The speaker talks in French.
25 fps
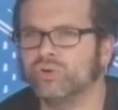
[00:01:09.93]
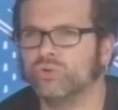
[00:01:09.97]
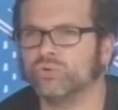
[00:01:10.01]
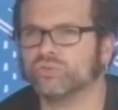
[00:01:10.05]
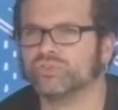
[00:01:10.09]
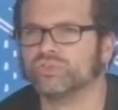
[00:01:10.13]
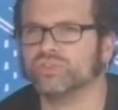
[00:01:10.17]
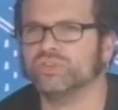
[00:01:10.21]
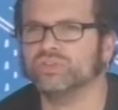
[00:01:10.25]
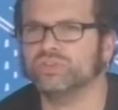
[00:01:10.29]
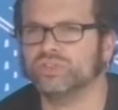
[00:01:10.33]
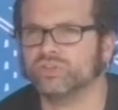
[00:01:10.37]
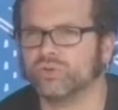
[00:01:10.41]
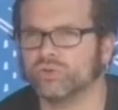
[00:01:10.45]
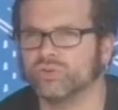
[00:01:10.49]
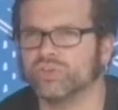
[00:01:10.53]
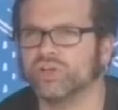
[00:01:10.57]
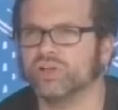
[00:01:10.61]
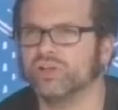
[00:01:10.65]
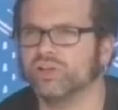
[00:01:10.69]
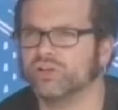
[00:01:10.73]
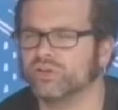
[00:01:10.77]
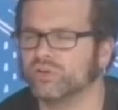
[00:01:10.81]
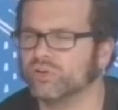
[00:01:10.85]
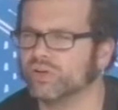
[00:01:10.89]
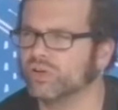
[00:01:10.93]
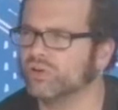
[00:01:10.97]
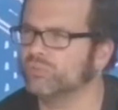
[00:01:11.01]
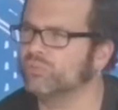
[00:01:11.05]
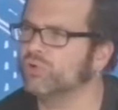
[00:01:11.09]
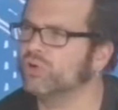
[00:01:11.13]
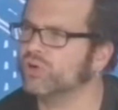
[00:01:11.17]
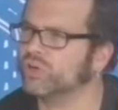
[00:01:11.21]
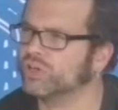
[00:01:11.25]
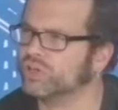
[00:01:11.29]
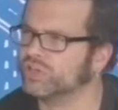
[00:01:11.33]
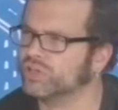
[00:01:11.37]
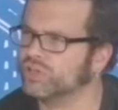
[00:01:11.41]
on, s'est dit qu'on allait
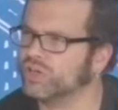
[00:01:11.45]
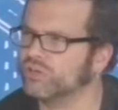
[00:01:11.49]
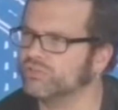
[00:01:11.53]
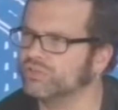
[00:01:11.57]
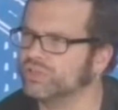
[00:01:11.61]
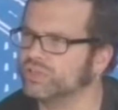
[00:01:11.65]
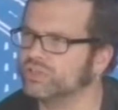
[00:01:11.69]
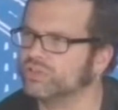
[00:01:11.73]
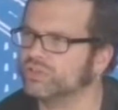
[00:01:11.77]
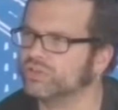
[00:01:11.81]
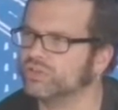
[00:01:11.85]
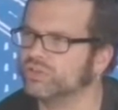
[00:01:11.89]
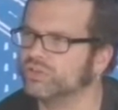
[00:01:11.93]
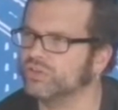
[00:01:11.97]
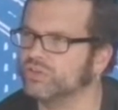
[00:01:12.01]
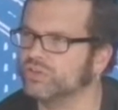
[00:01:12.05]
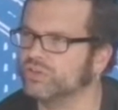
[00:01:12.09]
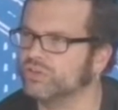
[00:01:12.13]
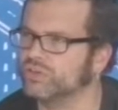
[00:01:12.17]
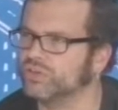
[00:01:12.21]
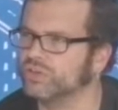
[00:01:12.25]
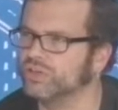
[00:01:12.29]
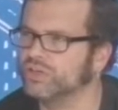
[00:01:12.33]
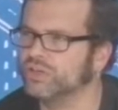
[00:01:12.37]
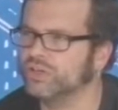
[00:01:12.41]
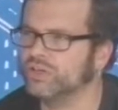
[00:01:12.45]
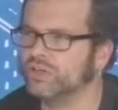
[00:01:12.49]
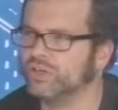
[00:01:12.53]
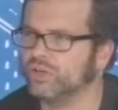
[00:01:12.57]
collaborer avec euh,